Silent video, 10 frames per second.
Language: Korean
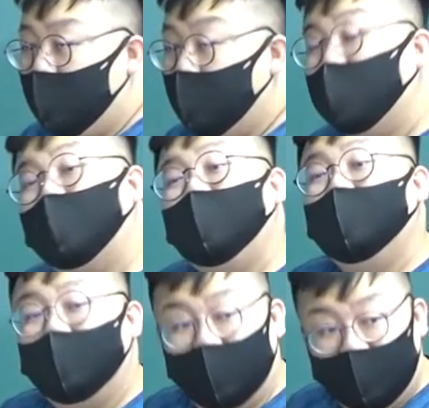보
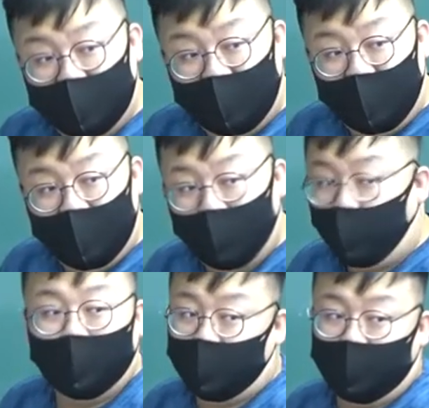듣긴 듣는다. 근데
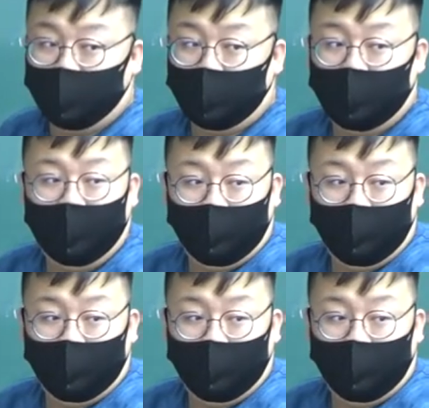보지는 못해요.